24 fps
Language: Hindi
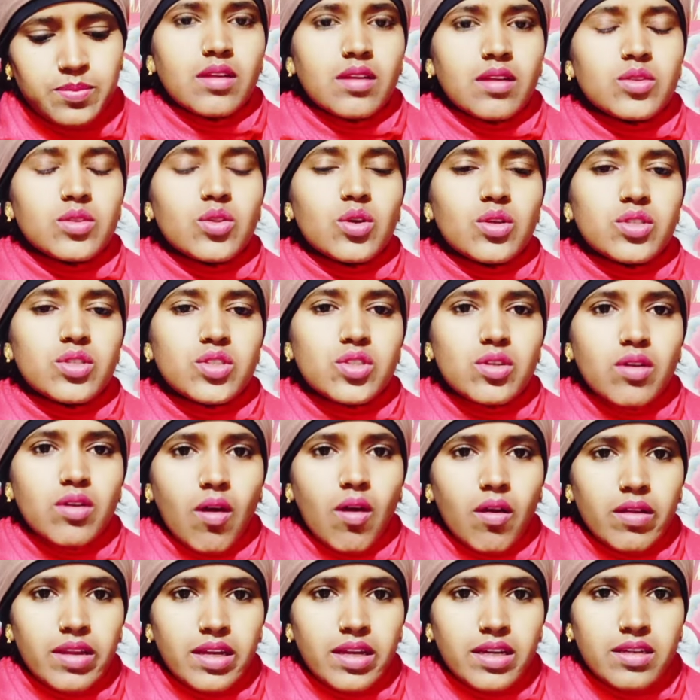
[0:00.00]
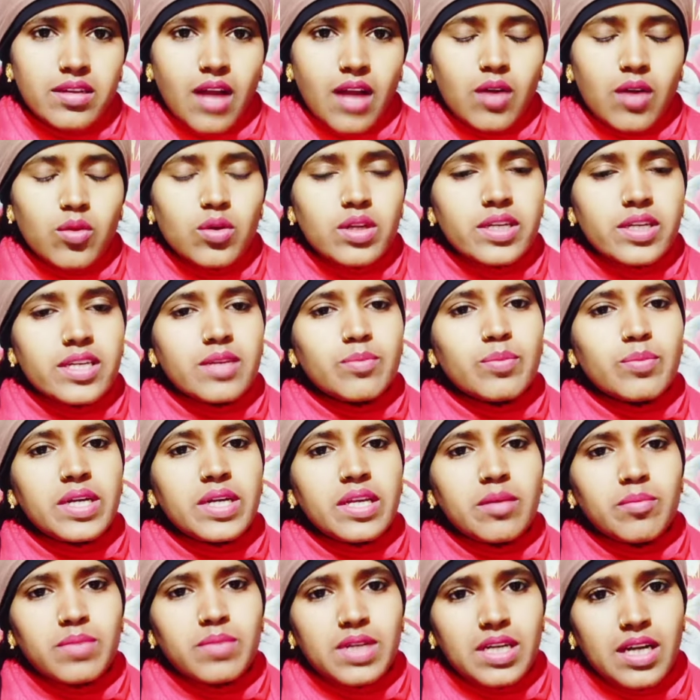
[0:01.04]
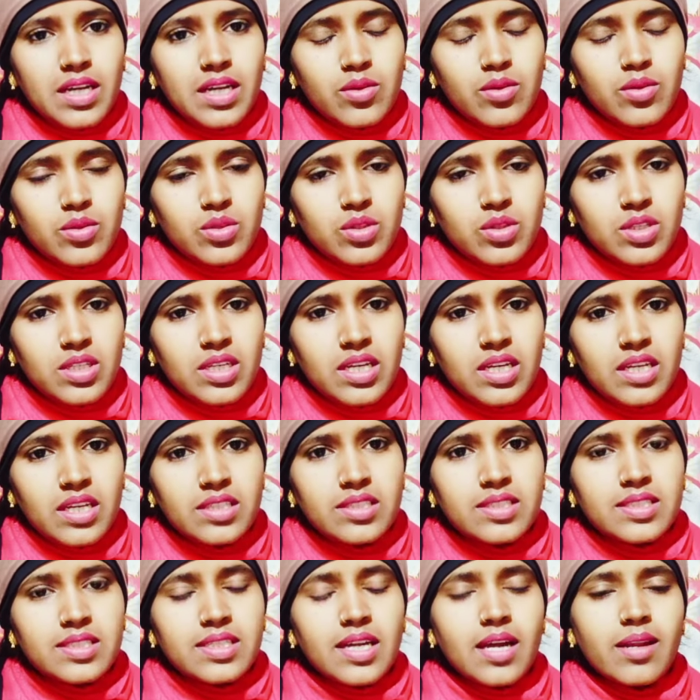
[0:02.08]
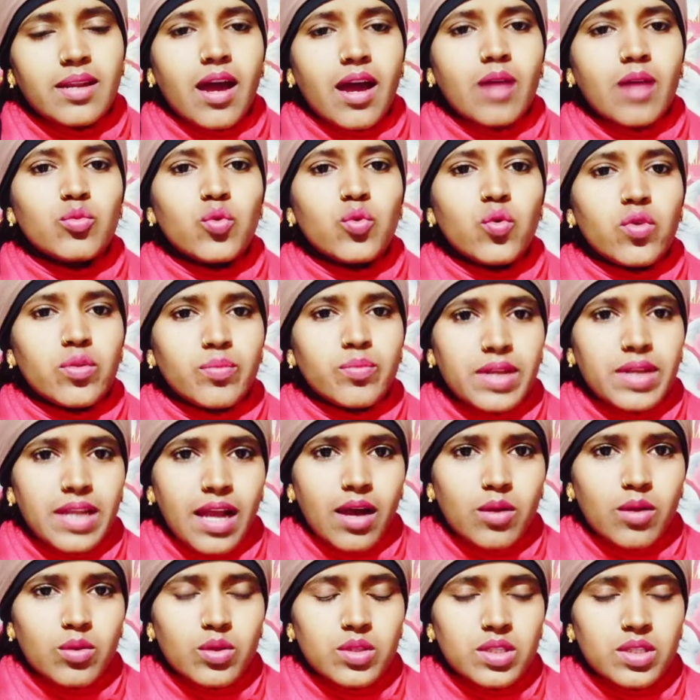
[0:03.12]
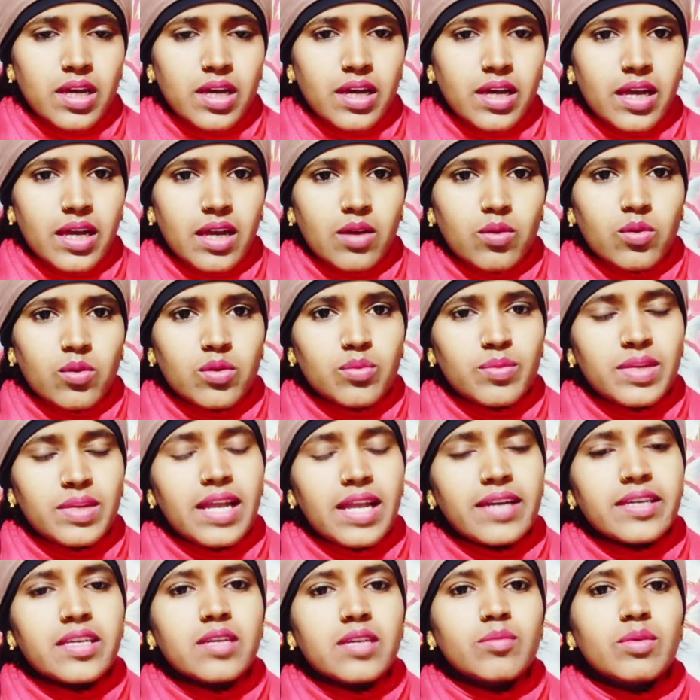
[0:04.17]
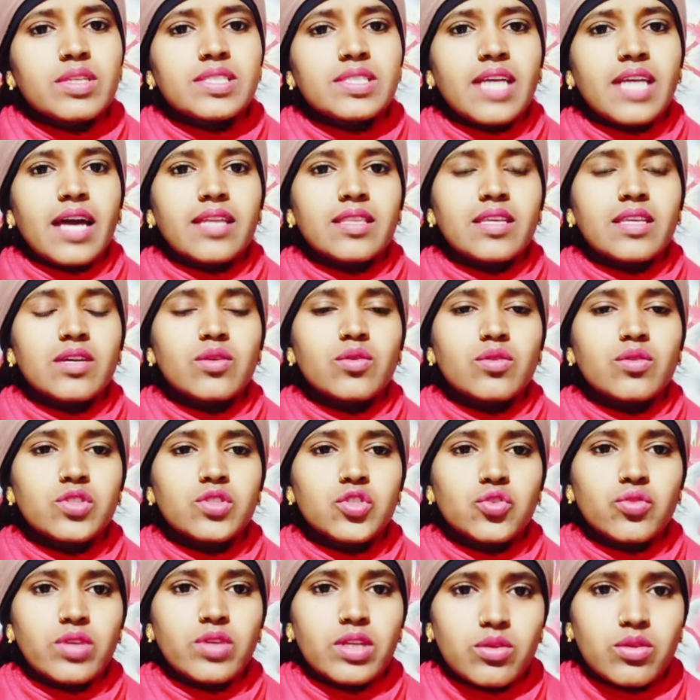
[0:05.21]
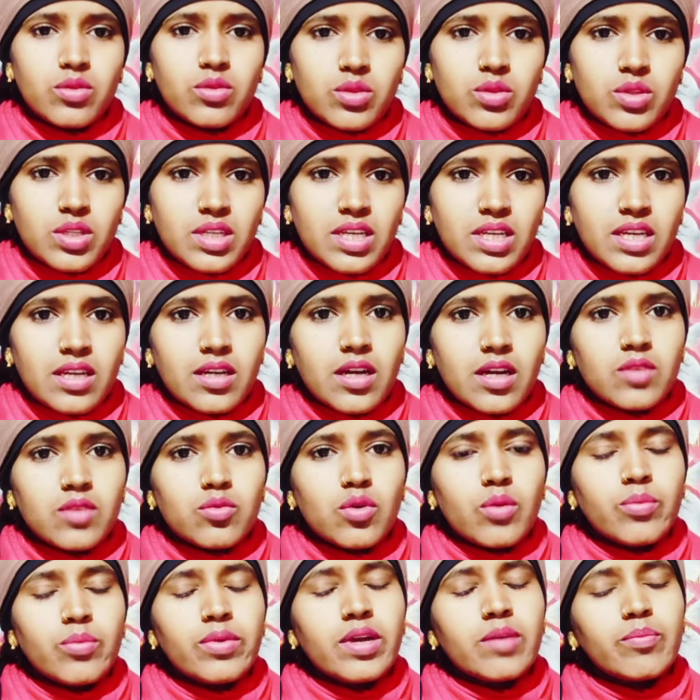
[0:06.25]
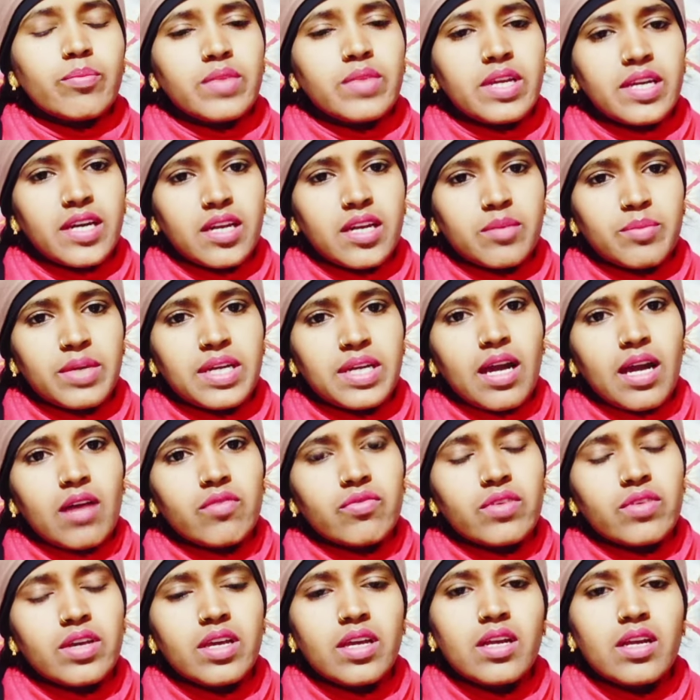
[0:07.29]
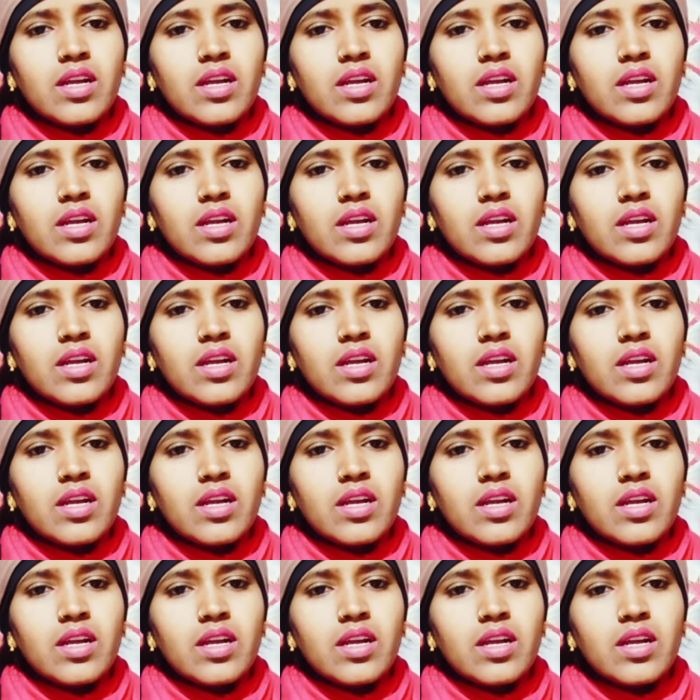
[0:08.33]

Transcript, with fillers: दोस्तों और एक राहुल की बड़ी बहन होती है जिसका नाम उर्मिला होता है उर्मिला की भी शादी हो चुकी होती है और वो भी अपने घर में काफ़ी